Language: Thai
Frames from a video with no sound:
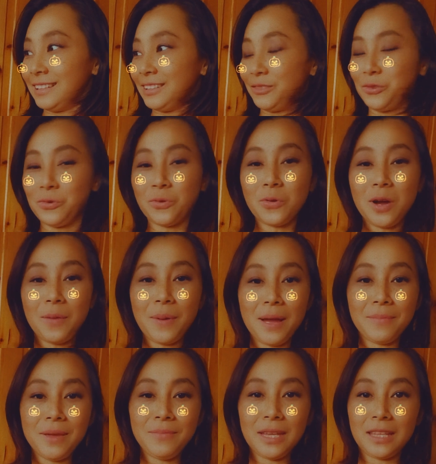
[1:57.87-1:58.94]
หนูกลัวป่ะ
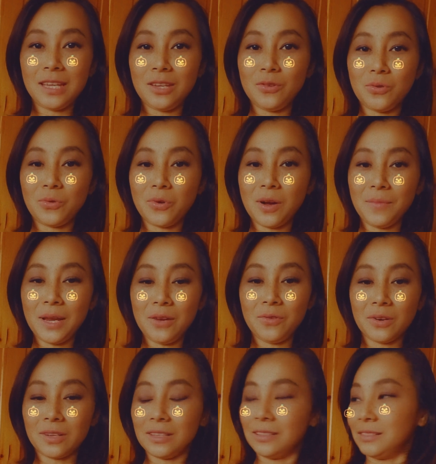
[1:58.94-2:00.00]
ไม่มีที่อยู่กลัวไหมลูก
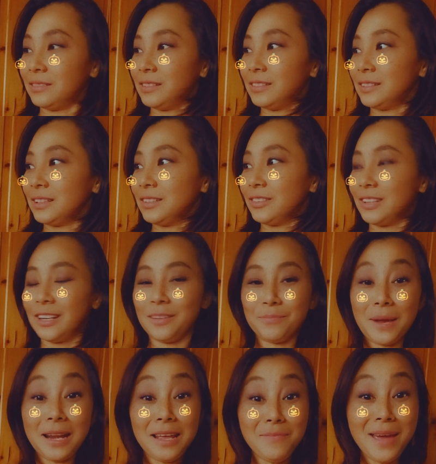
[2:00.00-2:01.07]
ไม่กลัวมา
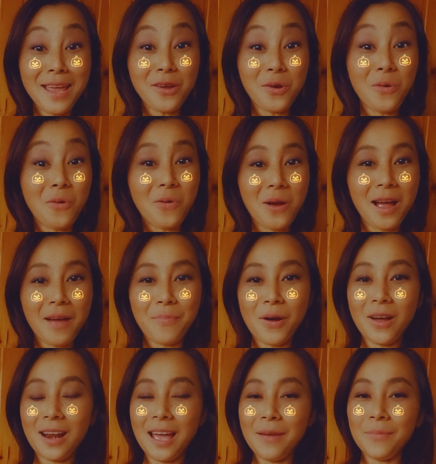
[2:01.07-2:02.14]
รีไม่กลัว เพราะ
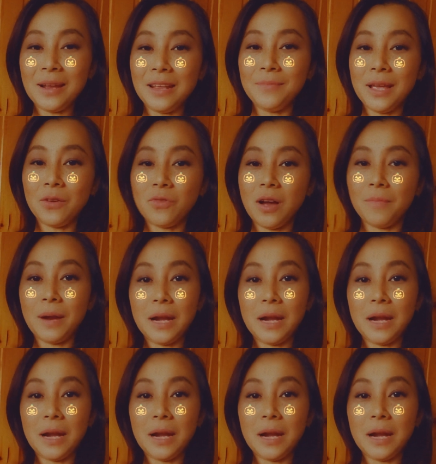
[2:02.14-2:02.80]
อะไรมารีไม่กลัวมารี